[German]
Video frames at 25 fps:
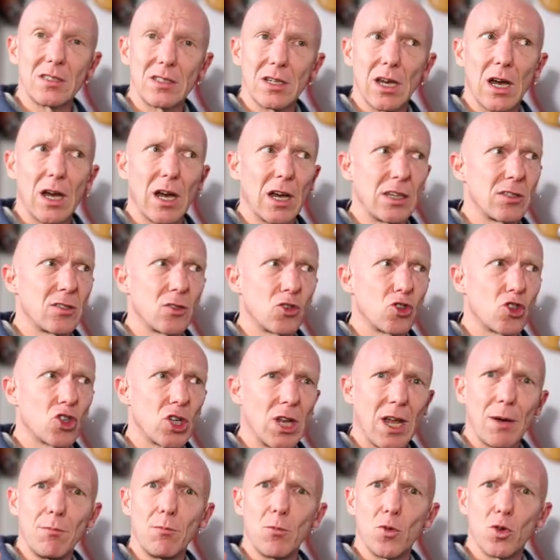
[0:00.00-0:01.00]
ja heißt
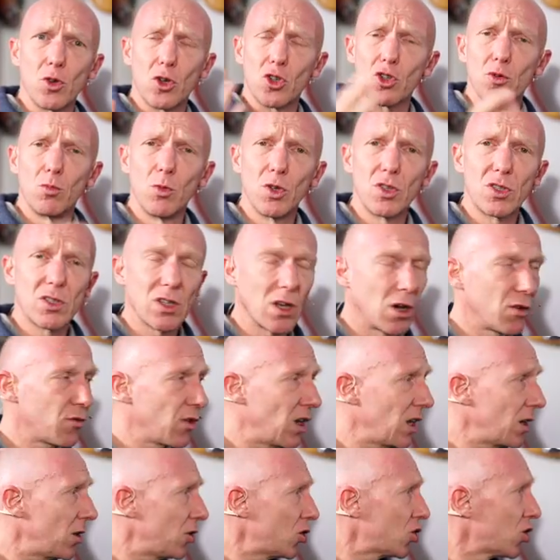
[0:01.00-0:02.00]
Schlamm oder Schmutz auf
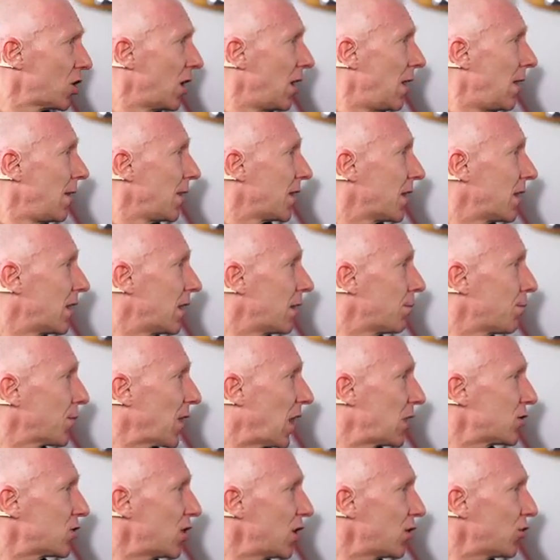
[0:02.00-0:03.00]
Englisch. Ähm,
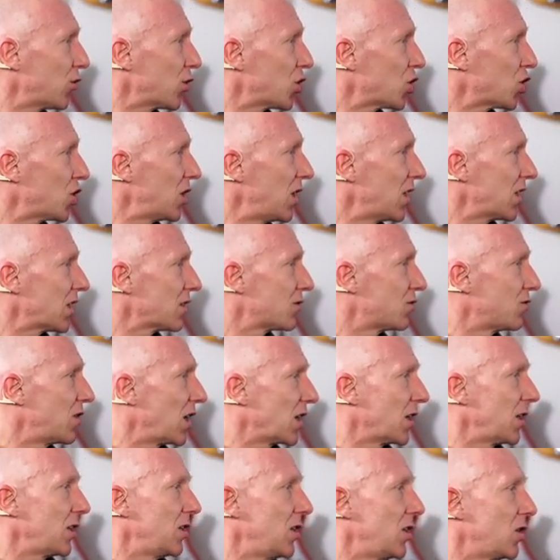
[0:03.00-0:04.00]
also ich verstehe das
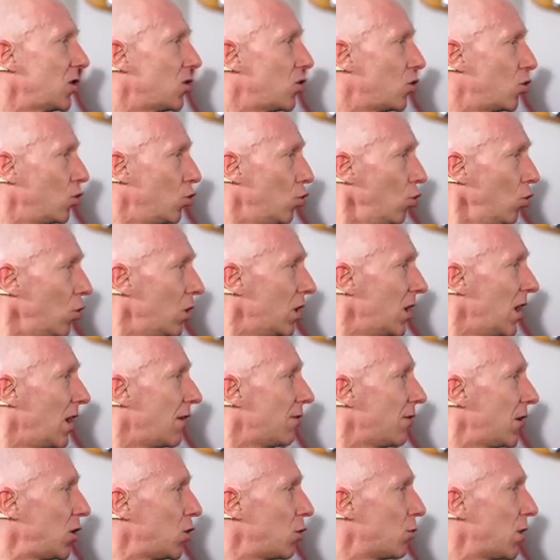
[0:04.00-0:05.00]
wirklich nicht. Du,
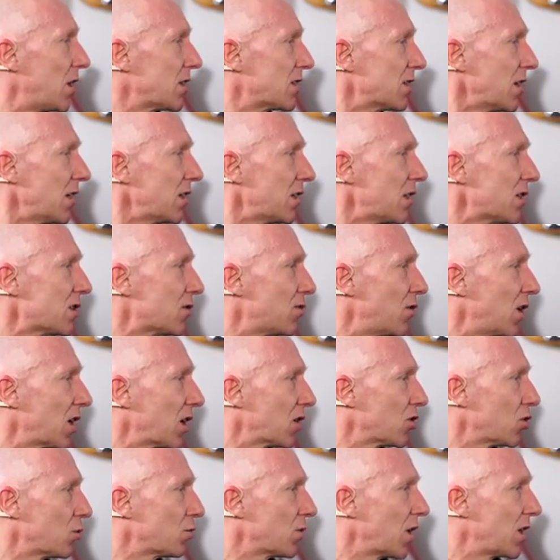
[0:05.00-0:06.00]
wenn du mal Zeit hast,
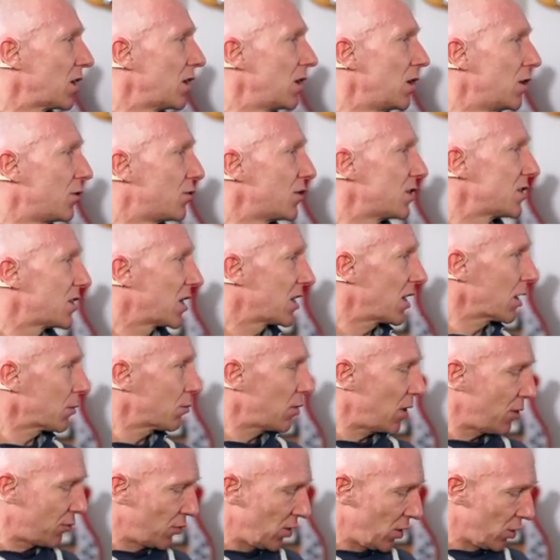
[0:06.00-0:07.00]
wäre ich um deine Hilfe sehr
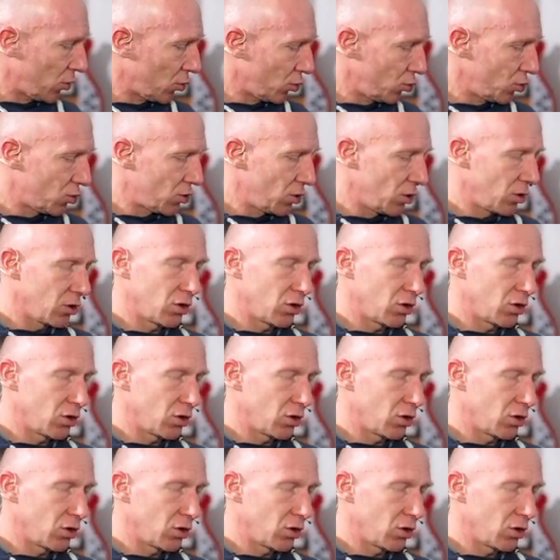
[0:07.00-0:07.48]
dankbar. Viele Grüße,